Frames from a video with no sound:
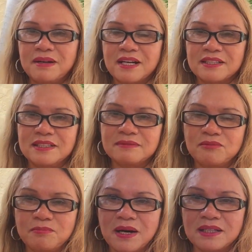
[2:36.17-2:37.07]
bạn
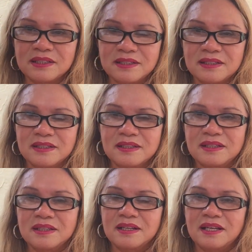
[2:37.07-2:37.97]
viết một bên
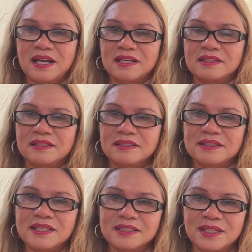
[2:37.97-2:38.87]
là
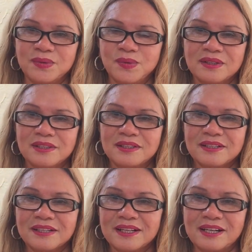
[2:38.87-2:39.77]
những chi tiêu
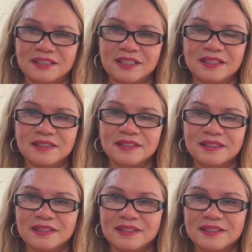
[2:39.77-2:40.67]
cần thiết
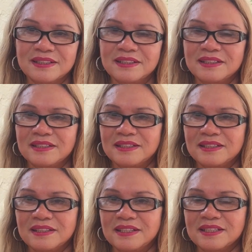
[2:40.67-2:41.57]

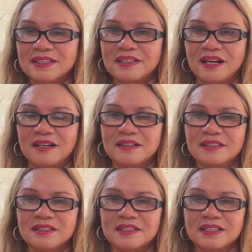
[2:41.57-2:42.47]
đi chợ
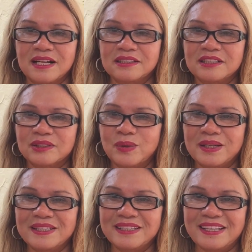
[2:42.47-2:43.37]
trả tiền
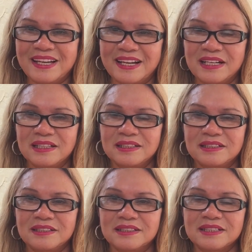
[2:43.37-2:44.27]
thuê nhà
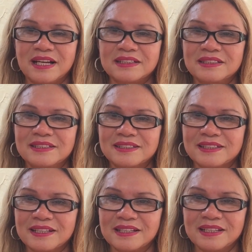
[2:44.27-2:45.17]
ờ, trả tiền
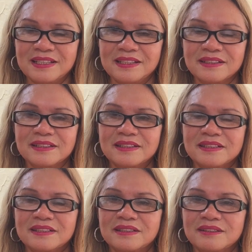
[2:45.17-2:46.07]
điện
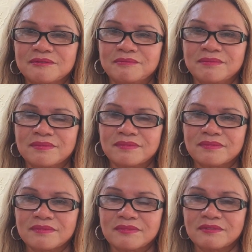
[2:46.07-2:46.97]
ờ,
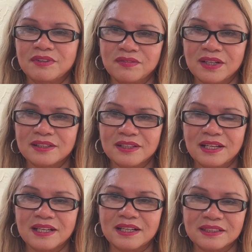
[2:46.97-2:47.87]
vân vân
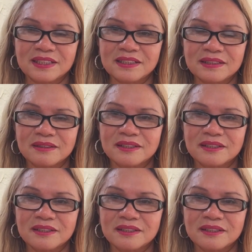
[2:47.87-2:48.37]
là cần thiết